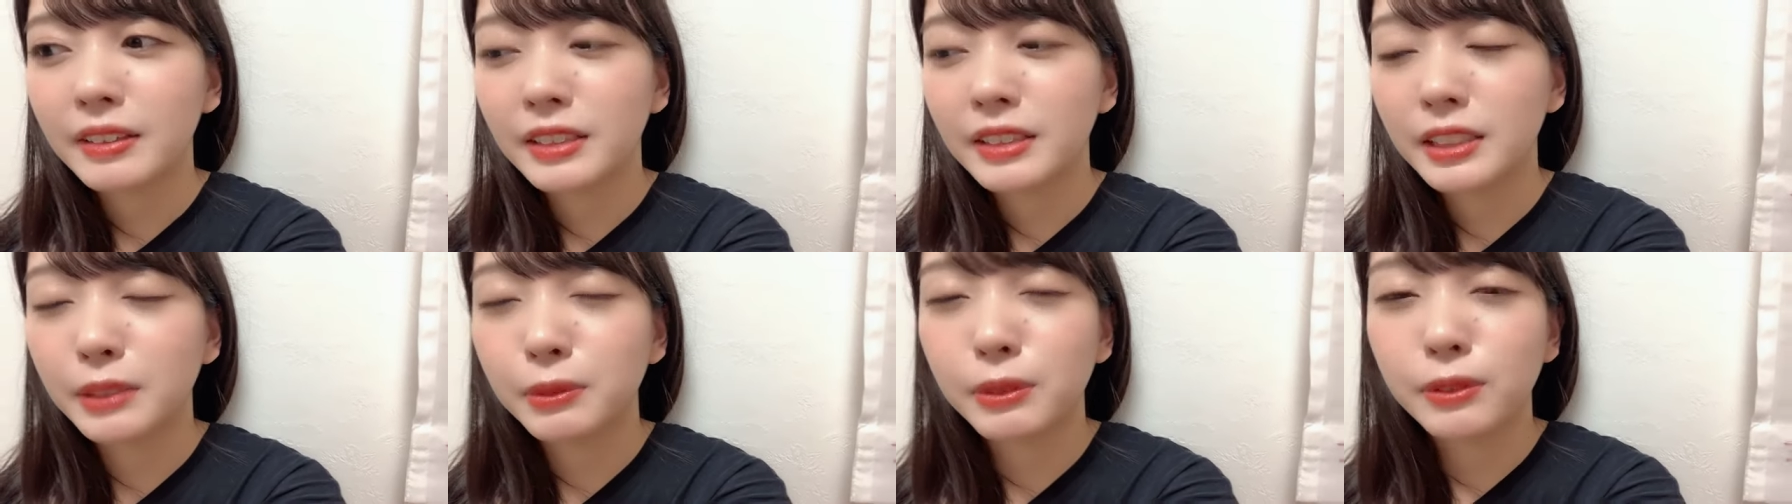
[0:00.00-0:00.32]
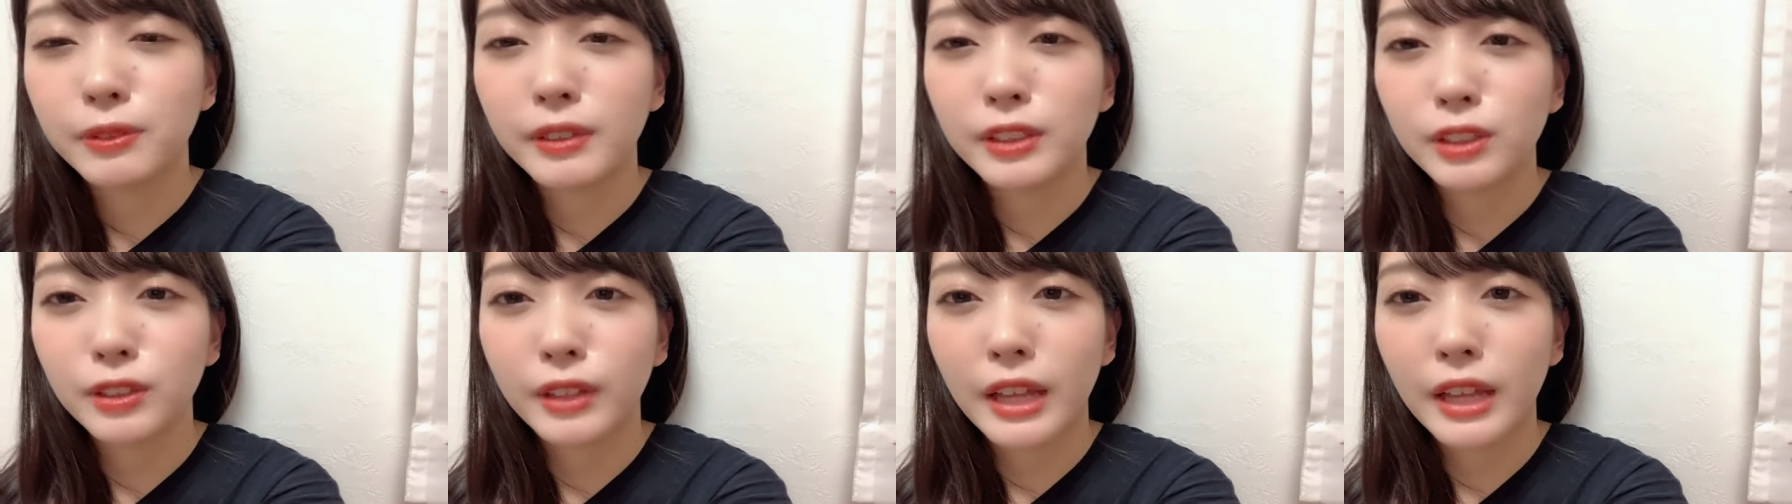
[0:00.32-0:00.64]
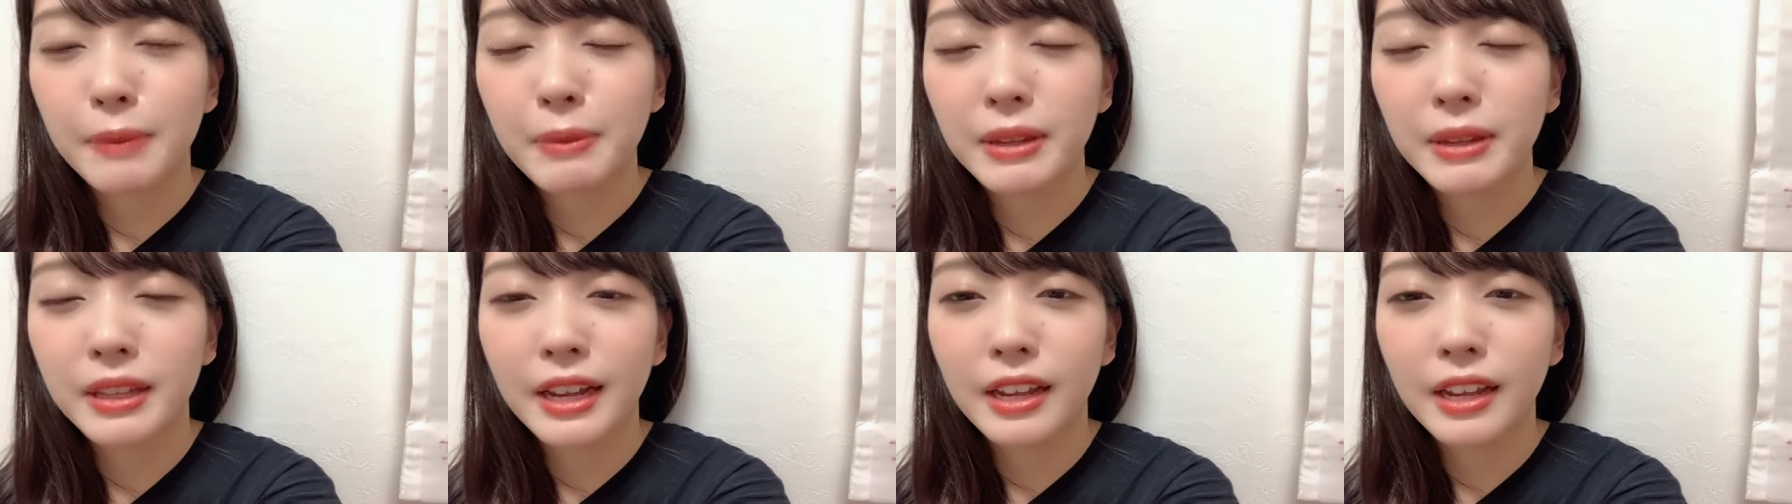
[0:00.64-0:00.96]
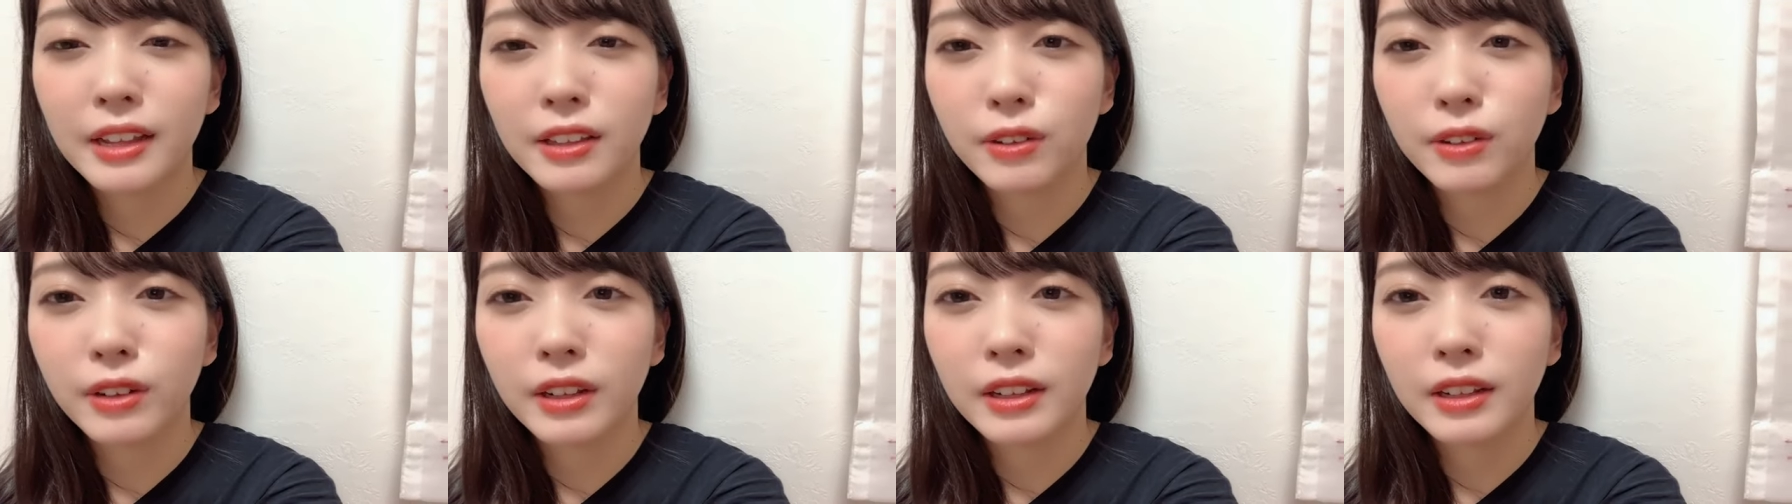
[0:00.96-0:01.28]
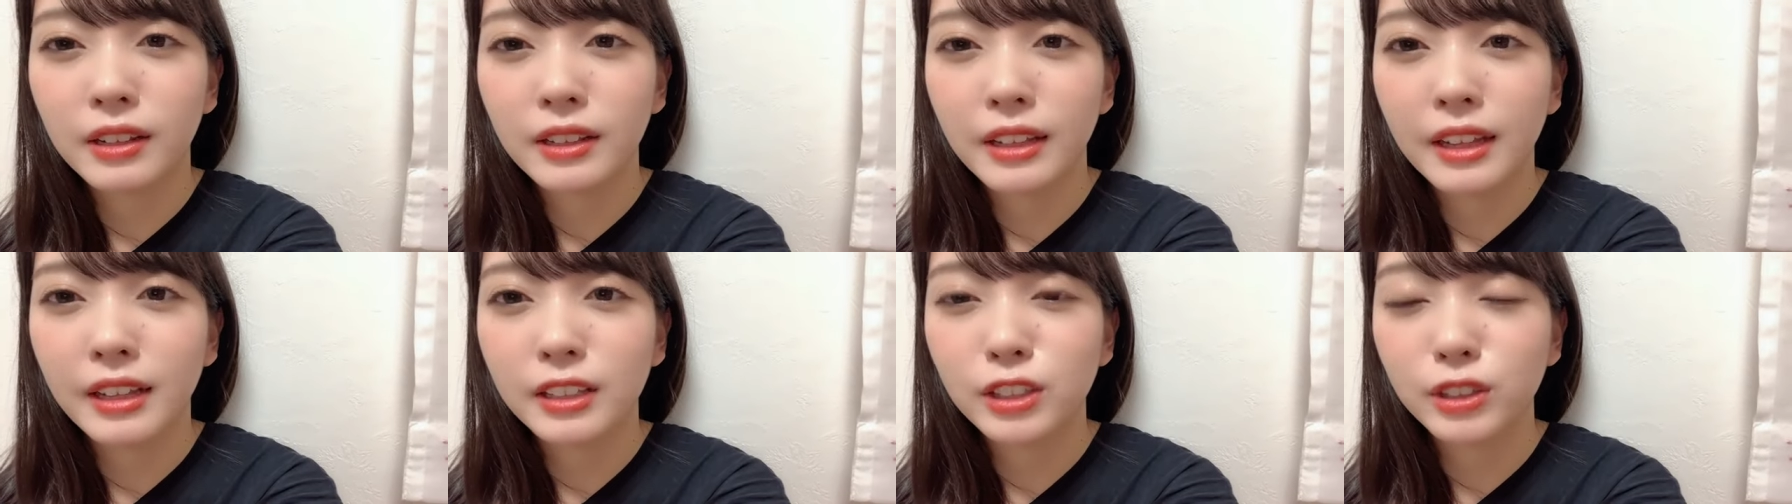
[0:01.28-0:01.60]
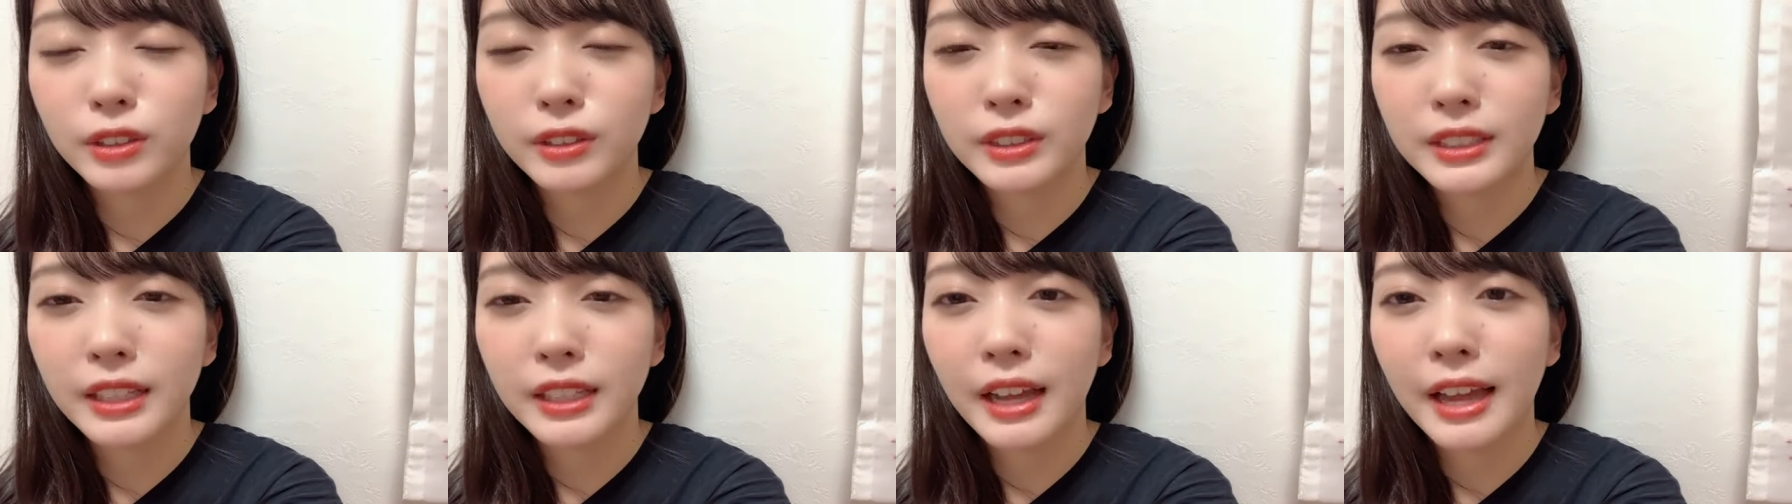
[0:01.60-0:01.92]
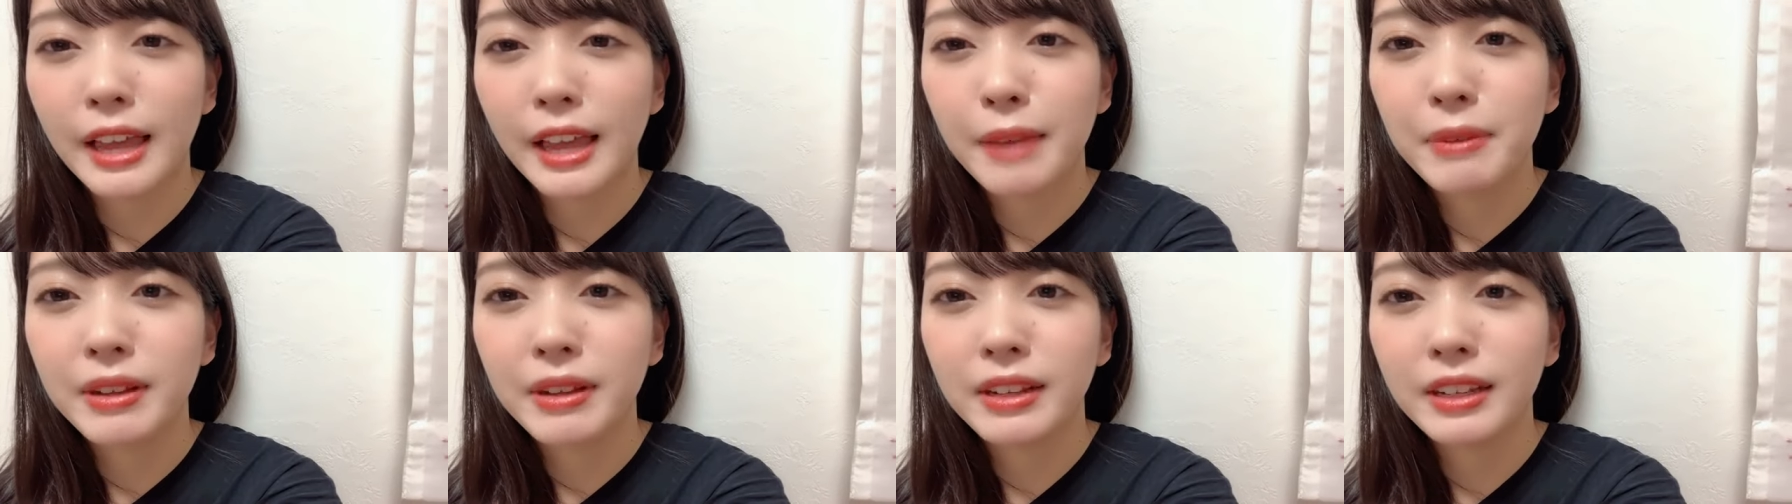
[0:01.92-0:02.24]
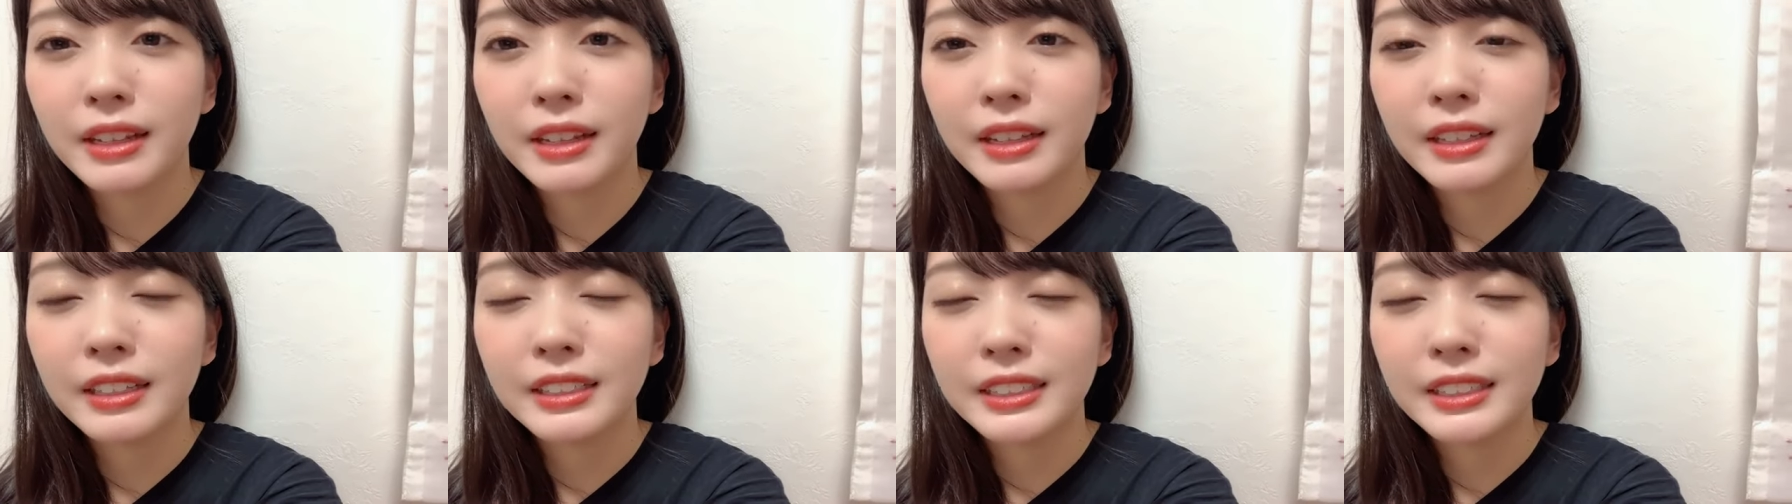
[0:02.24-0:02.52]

自分はちょっとタイミングナイトなのでちょっとさ早めに